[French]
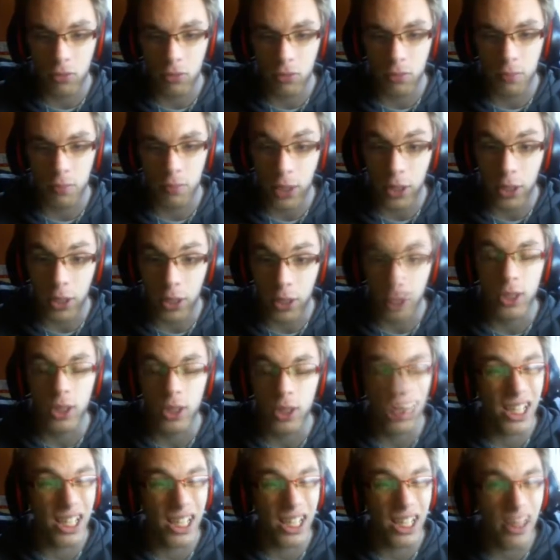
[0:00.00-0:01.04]
par contre Mario il
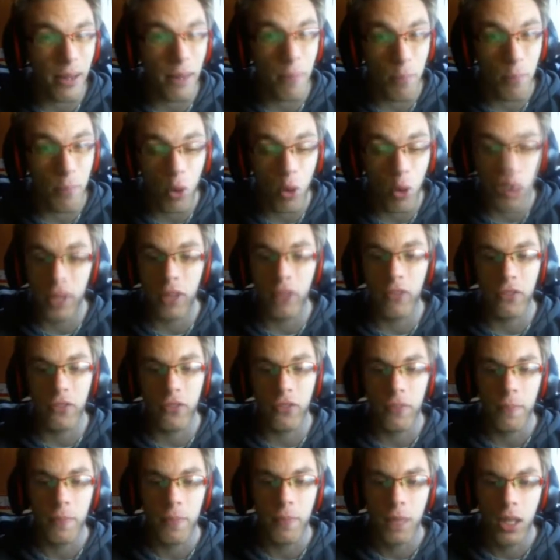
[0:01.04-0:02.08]
s'est extrêmement bien
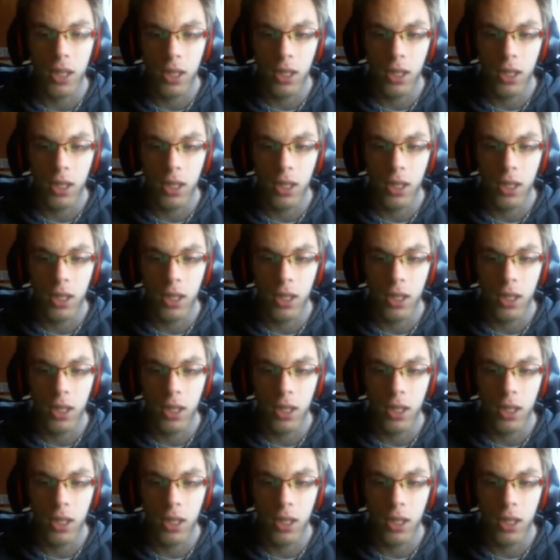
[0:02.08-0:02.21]
fait.